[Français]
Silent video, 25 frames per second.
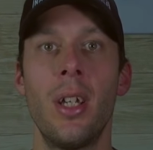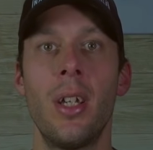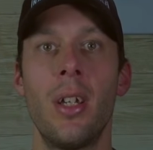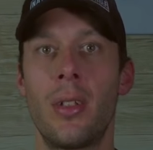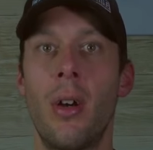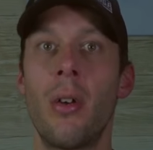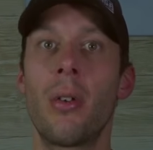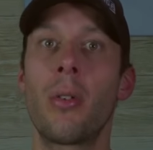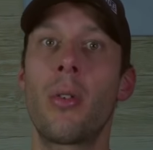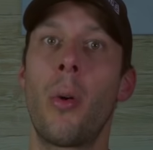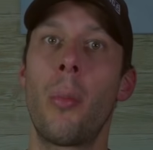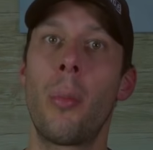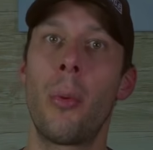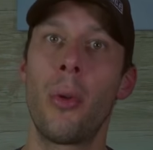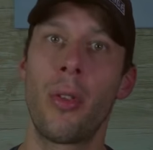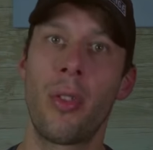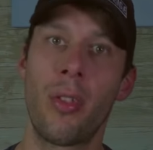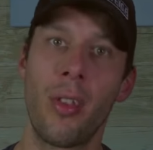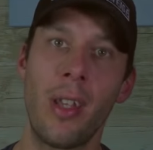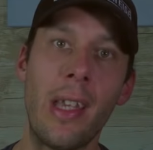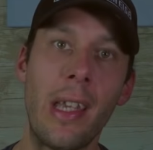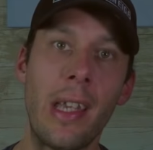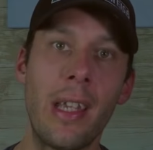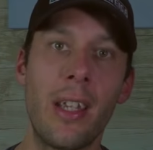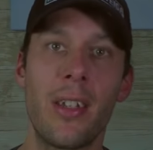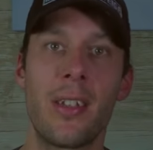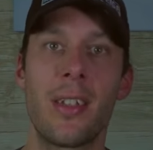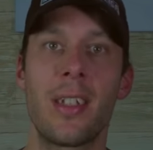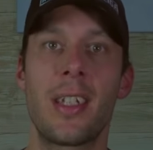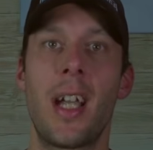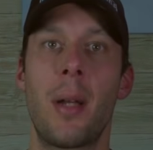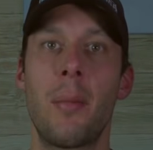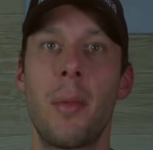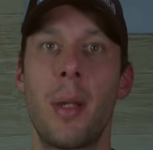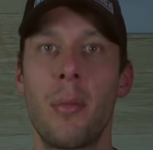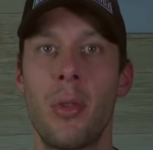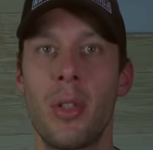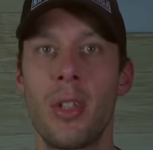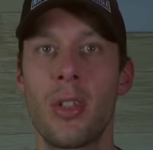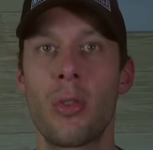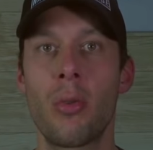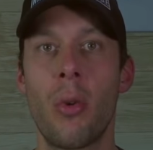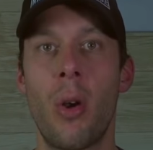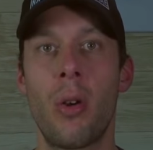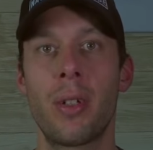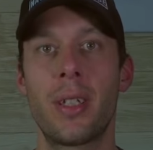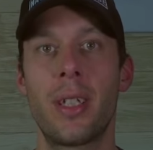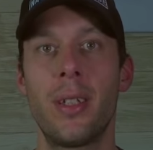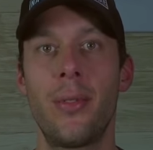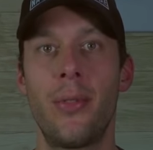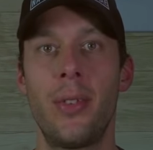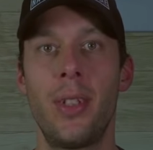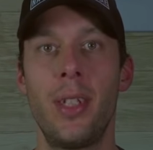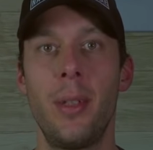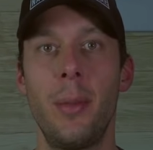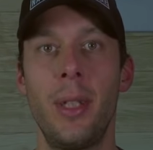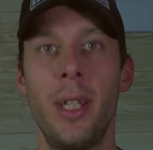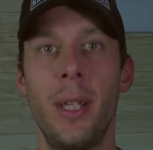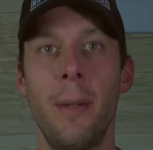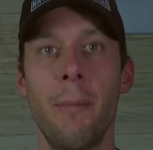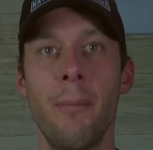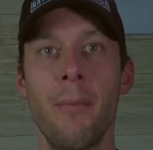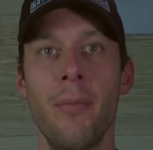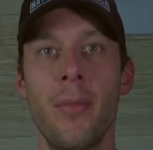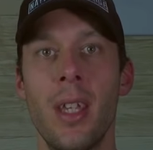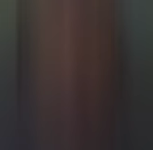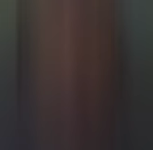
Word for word: Donc on peut dire que c'est quand même une histoire qui finit bien.